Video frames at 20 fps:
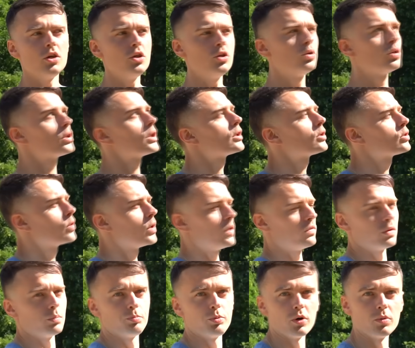I
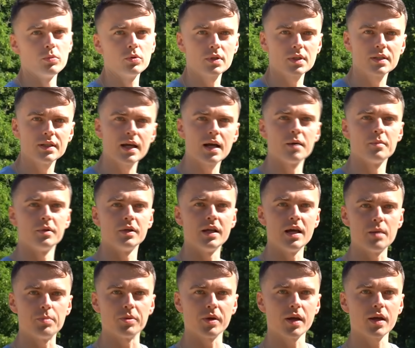dodatkowo pomóc nam
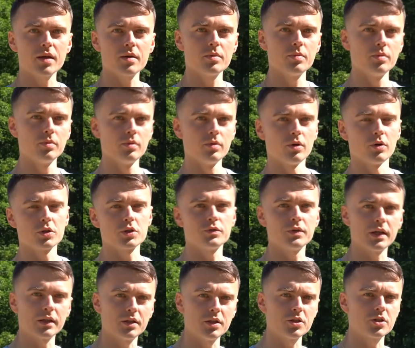lepiej tak.
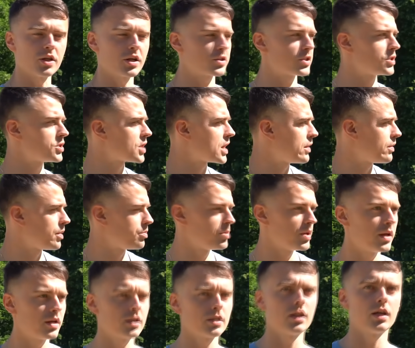oświetlić nasze ciała
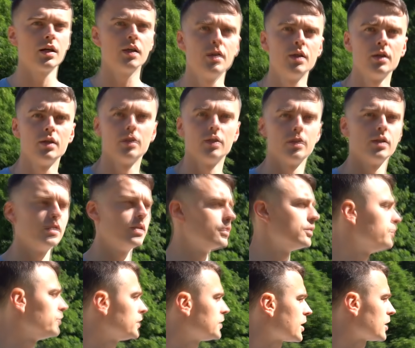piękne,
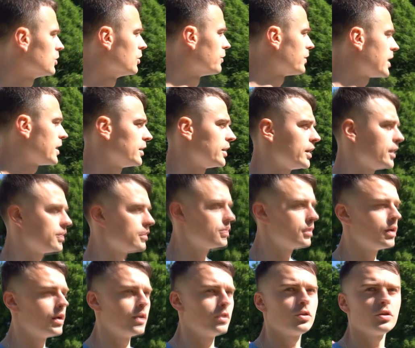yy, wytrenowane.
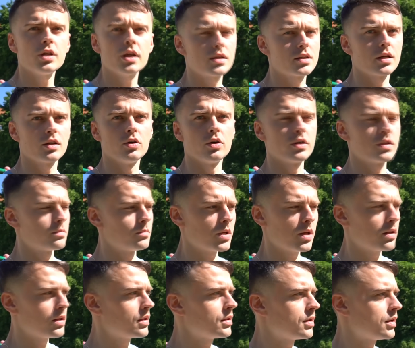Przecież to jest, przecież, nie,
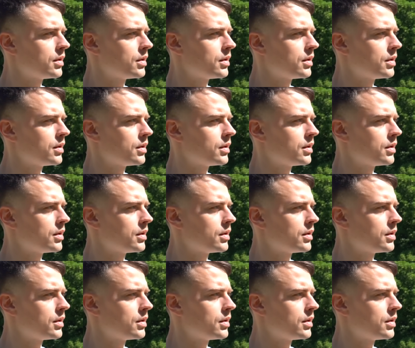przecież nie.